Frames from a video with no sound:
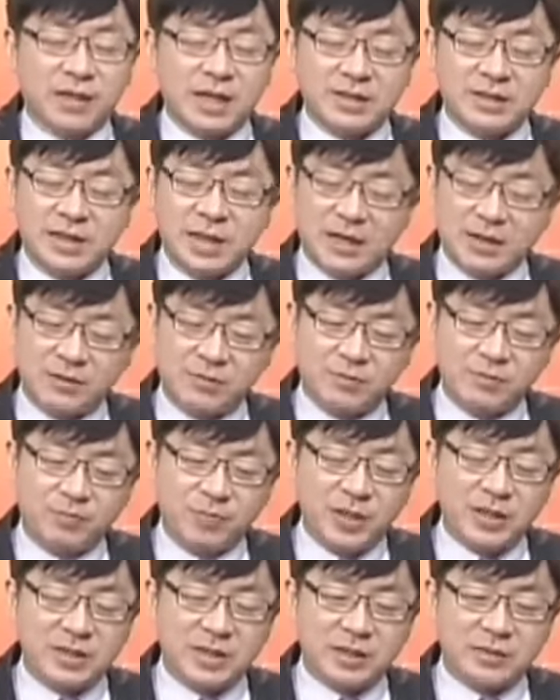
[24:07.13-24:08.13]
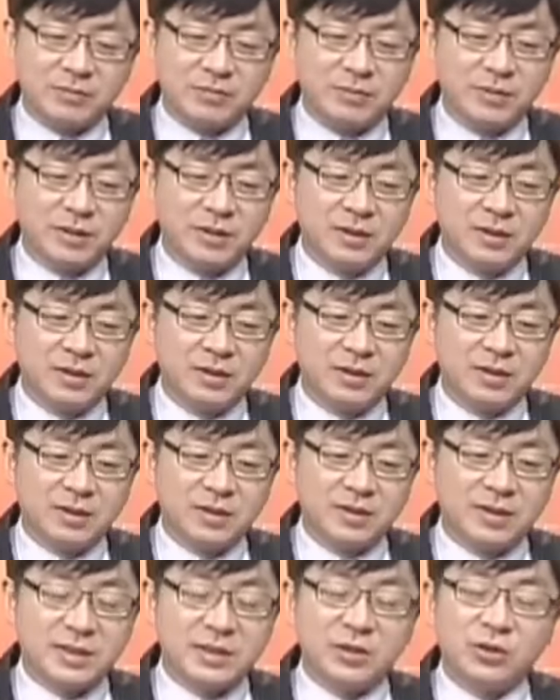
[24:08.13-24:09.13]
但是它变成
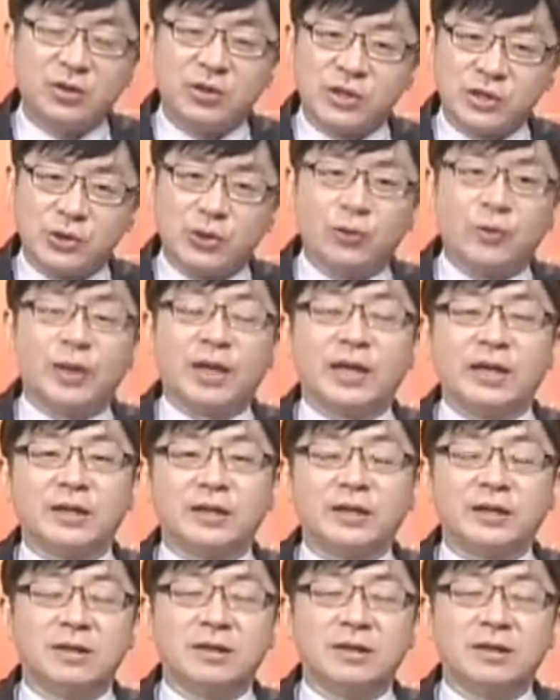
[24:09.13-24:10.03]
自动的手排，